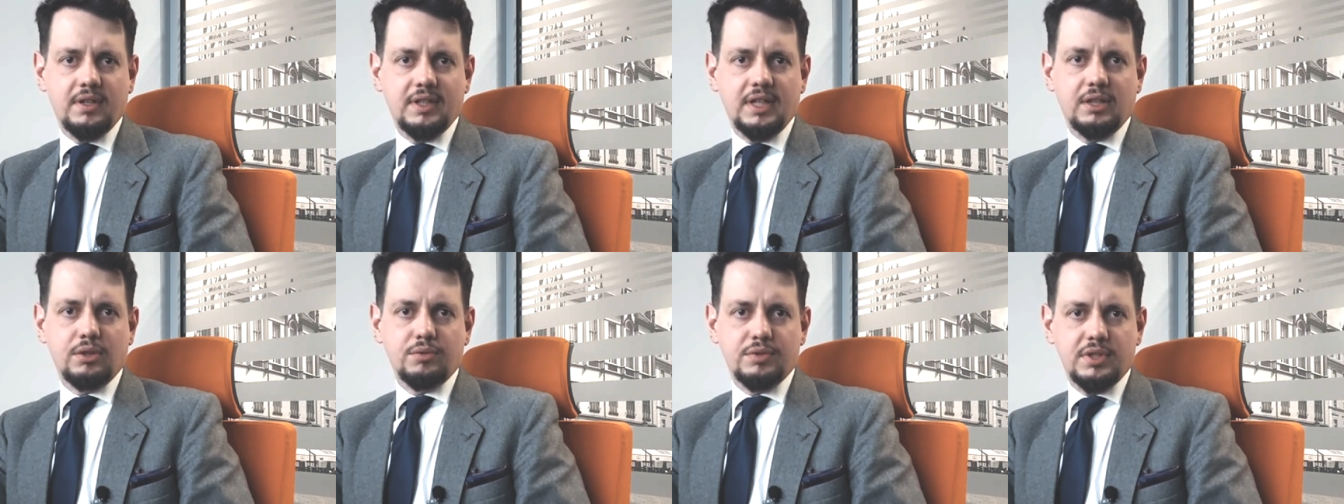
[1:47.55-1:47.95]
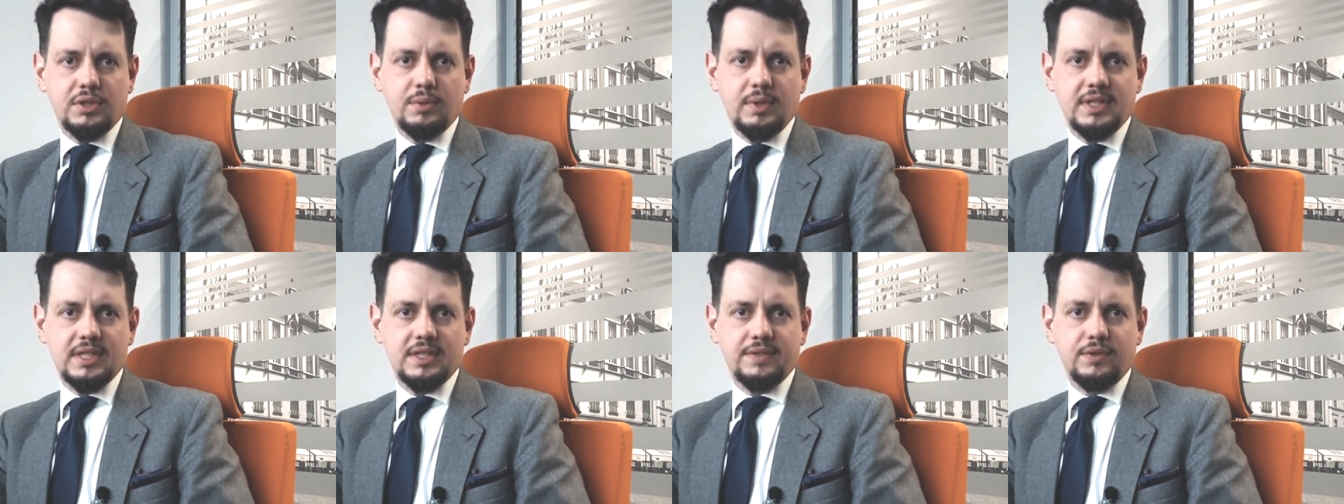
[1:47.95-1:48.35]
na tą
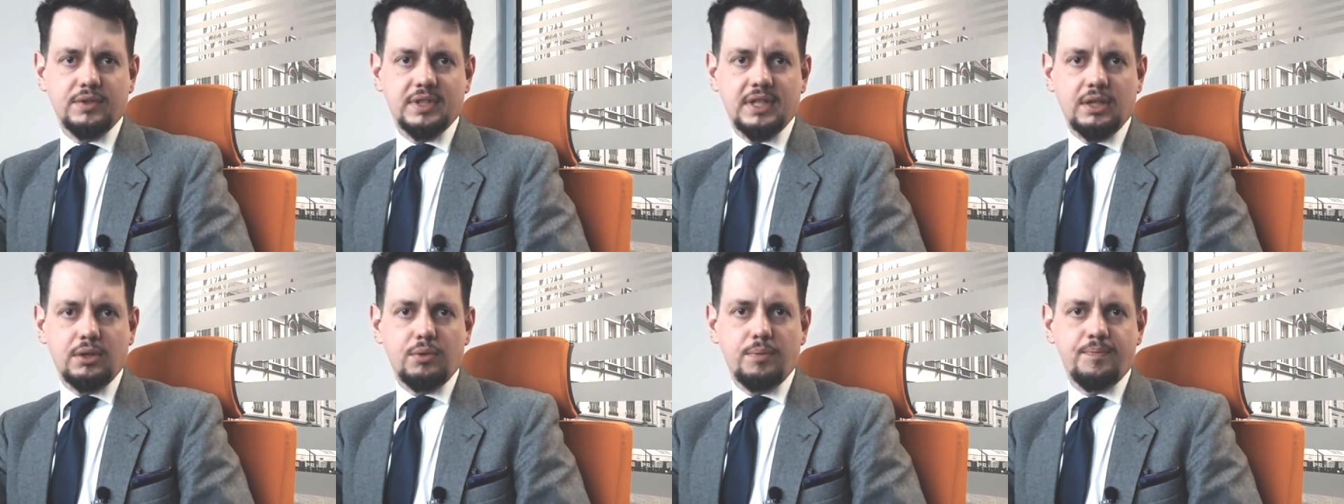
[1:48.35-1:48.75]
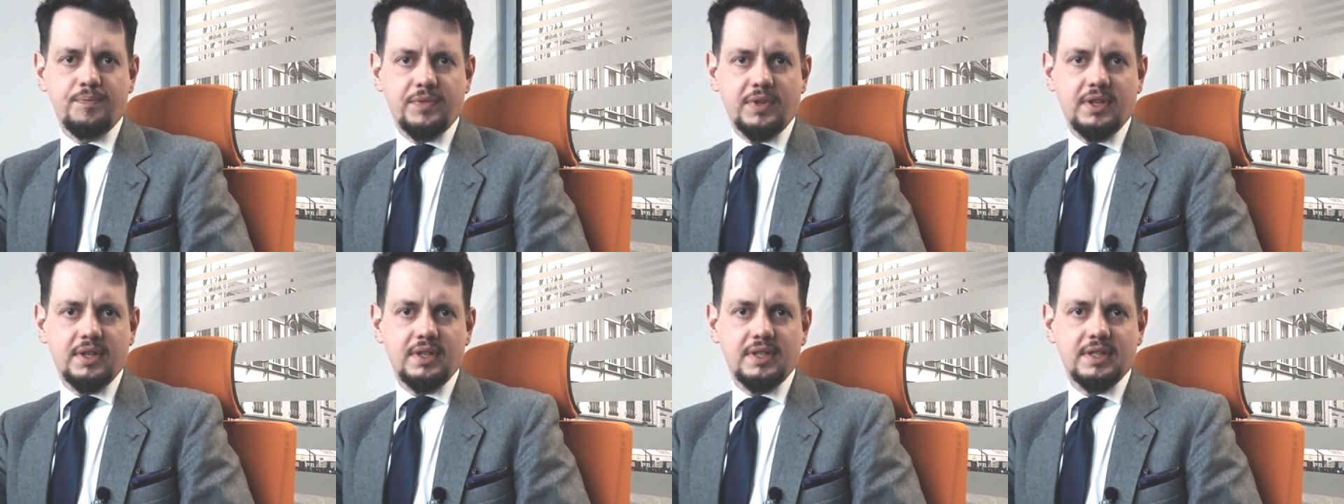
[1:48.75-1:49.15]
sytuację związaną
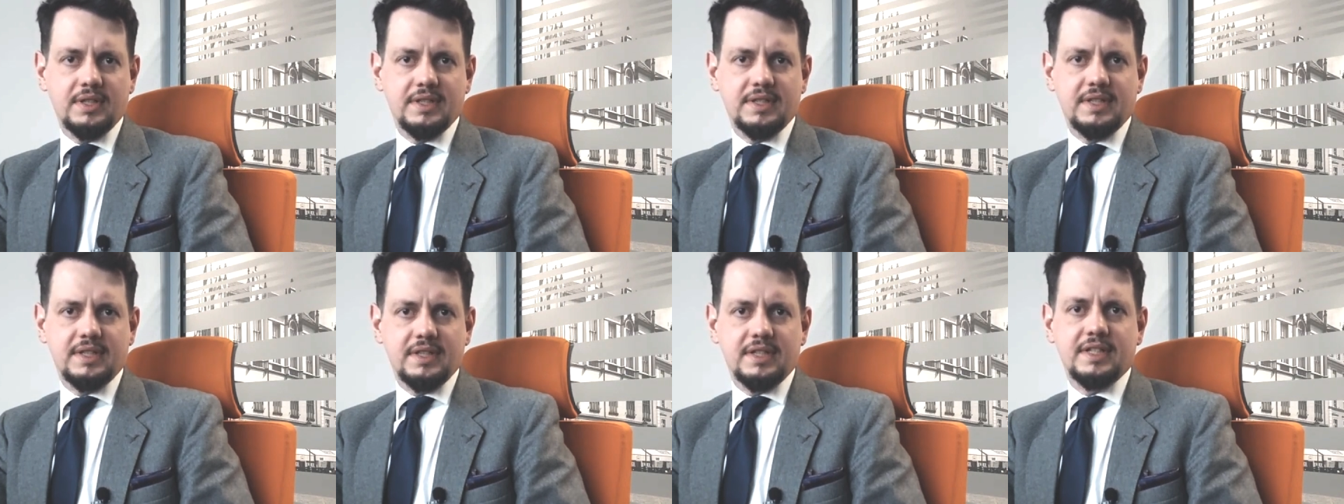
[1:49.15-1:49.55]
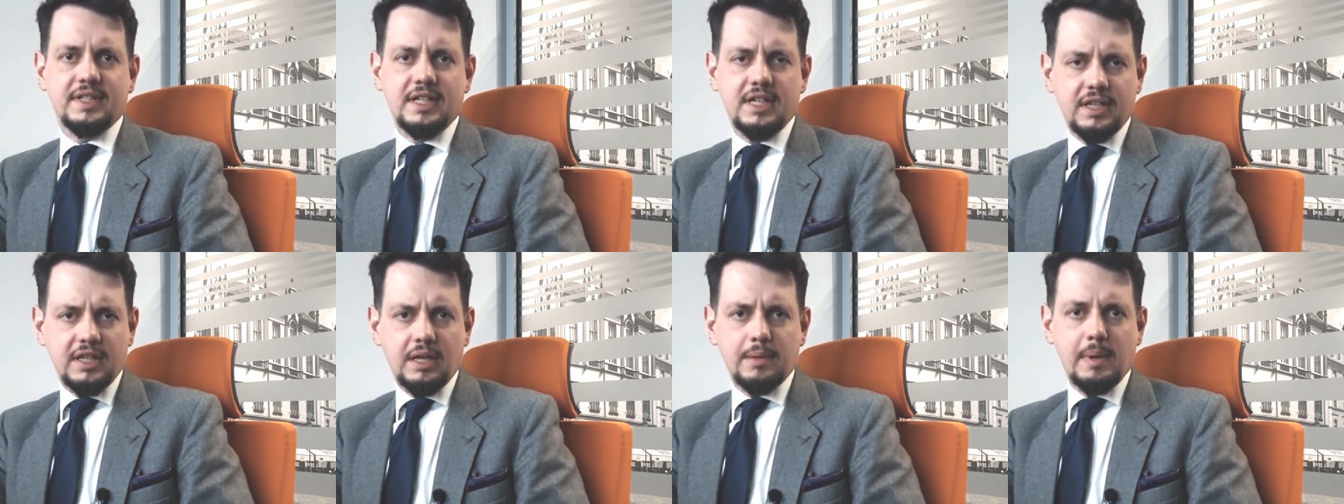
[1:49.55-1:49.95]
z, z
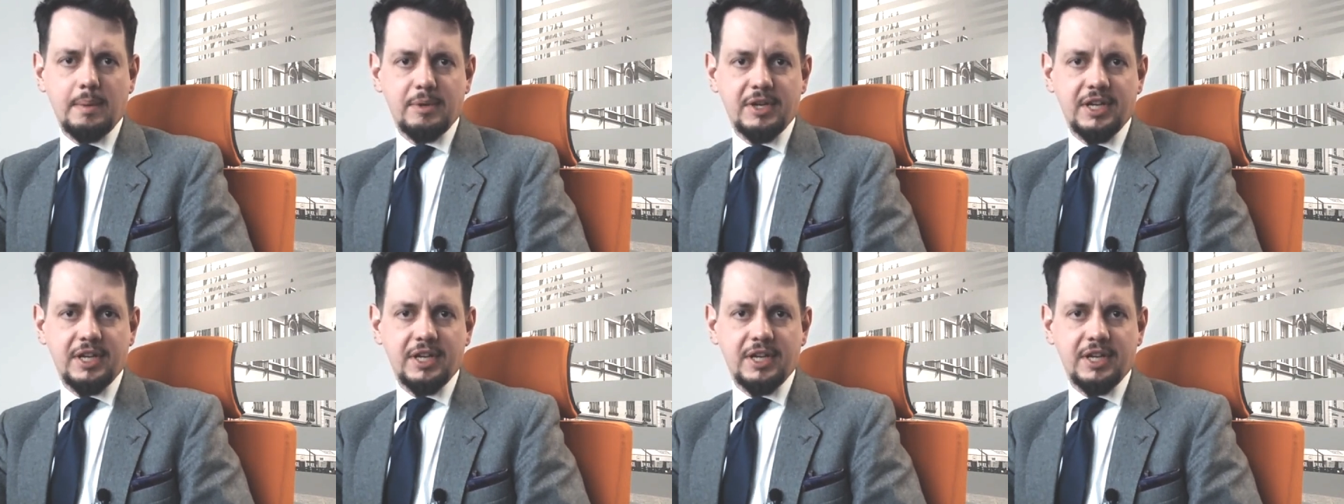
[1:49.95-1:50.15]
rynkiem